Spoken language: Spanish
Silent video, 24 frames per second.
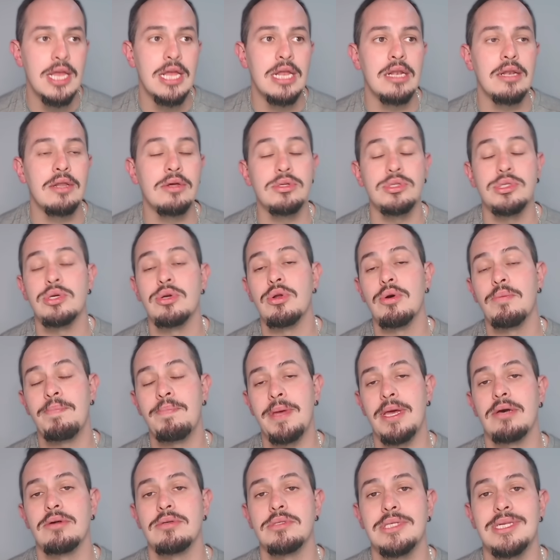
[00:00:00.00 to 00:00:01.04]
Los
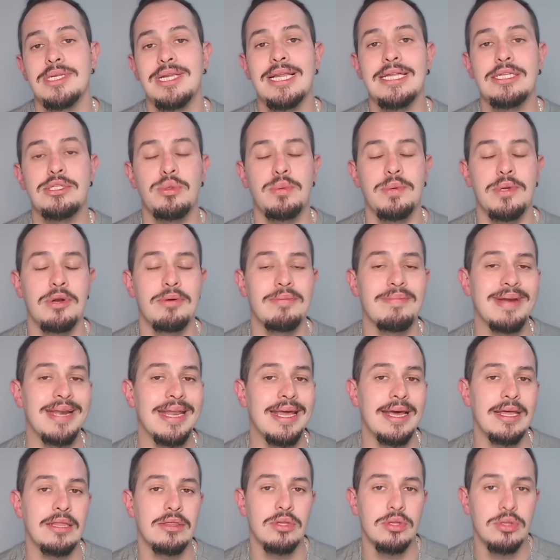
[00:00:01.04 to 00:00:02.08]
europeos la estuvieron
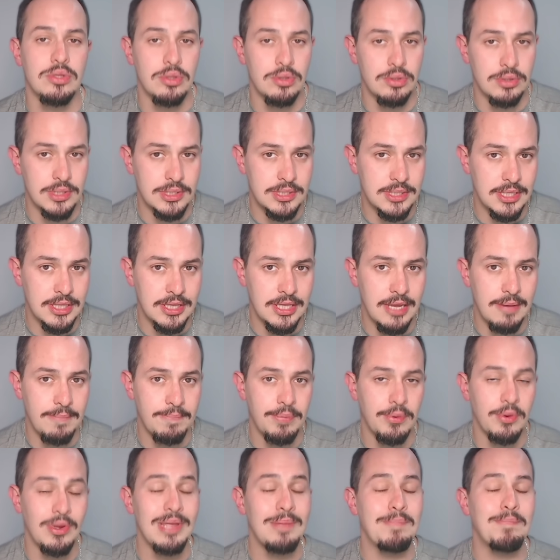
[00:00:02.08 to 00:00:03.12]
manejando todo este
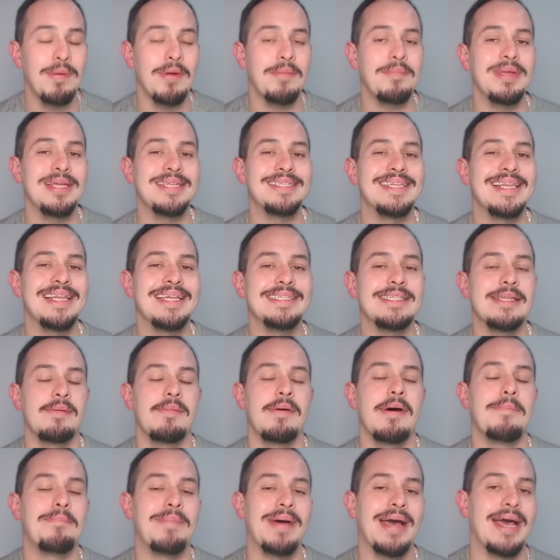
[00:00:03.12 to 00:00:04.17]
tiempo y Pemex le
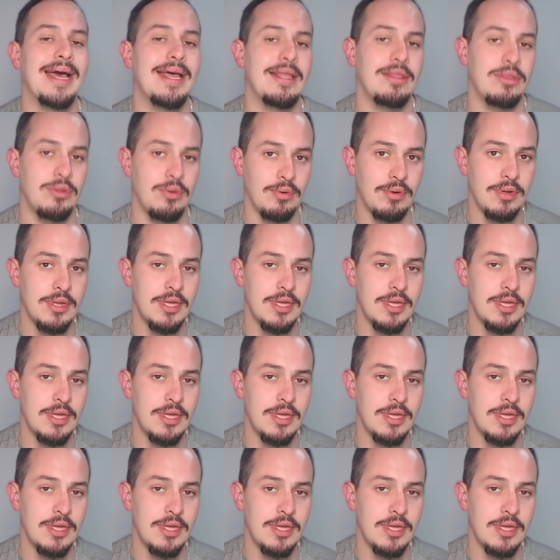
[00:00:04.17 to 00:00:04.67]
estaba pagando.